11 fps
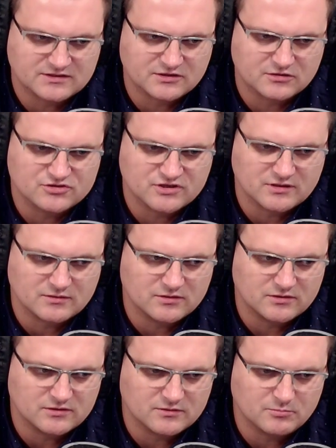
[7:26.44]
dlatego że
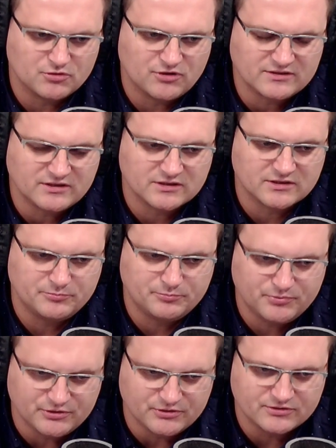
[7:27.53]
y, podatek
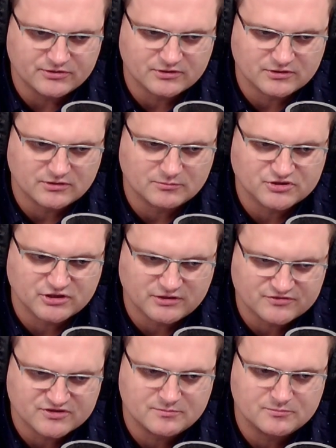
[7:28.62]
PIT y, przede
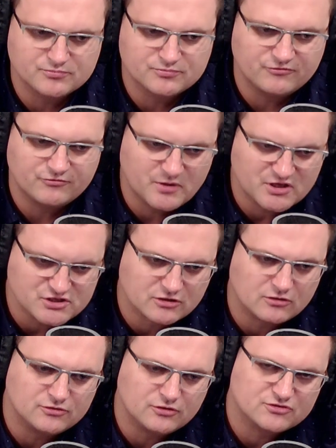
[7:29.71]
wszystkim w pierwszej
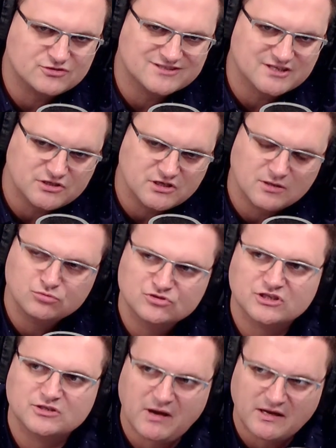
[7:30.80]
kolejności zasila
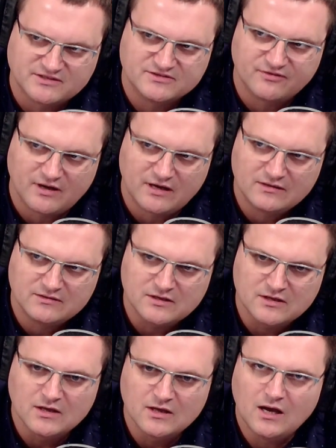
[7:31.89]
budżet państwa,
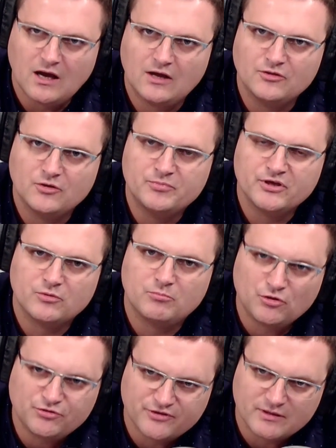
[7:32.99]
a dopiero
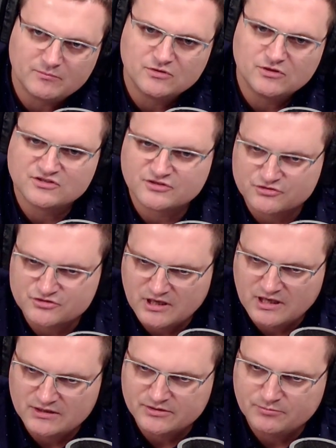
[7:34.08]
potem jest
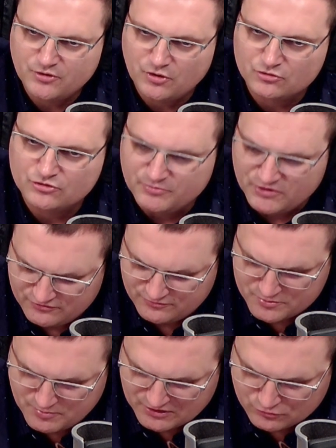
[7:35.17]
rozdzielany do gmin. W
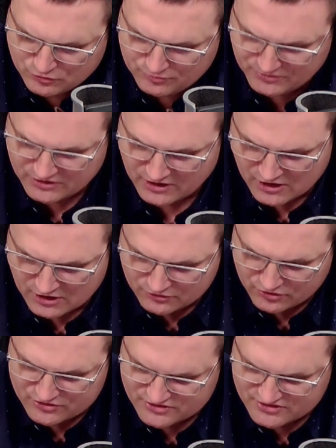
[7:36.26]
przypadku gmin
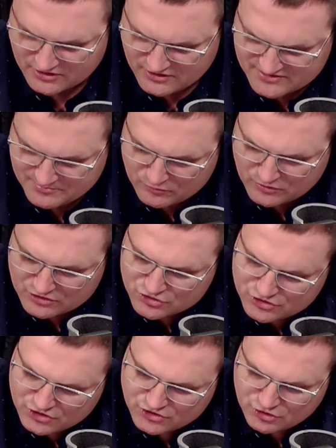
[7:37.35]
to jest niespełna
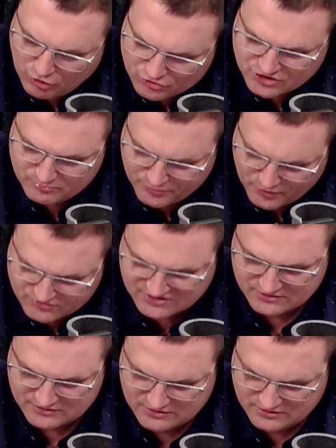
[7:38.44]

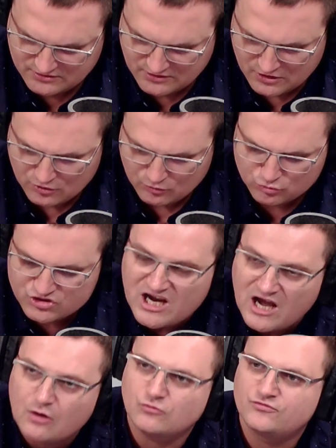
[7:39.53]
38% y,
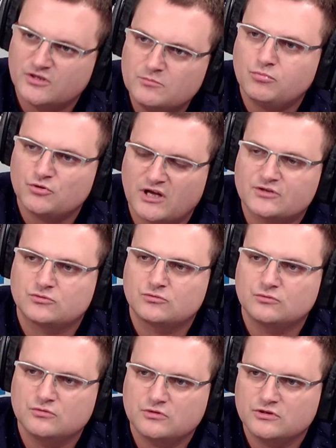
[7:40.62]
udziału w tym
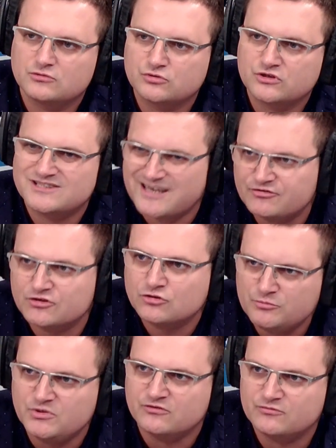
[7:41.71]
podatku, który trafia do
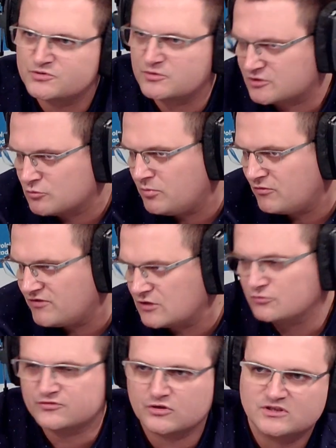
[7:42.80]
gmin. W przypadku
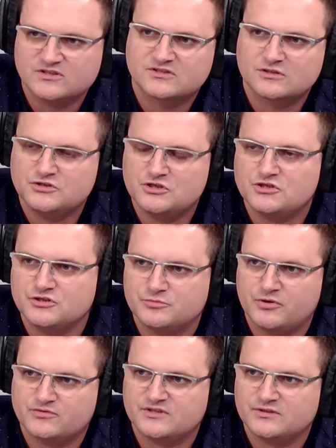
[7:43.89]
powiatów to jest
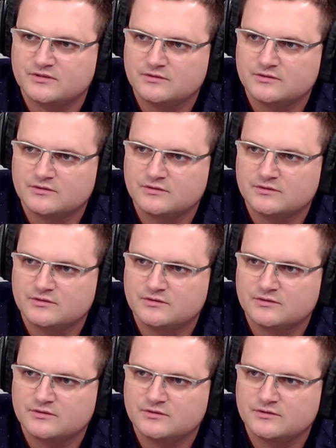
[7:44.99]
10%.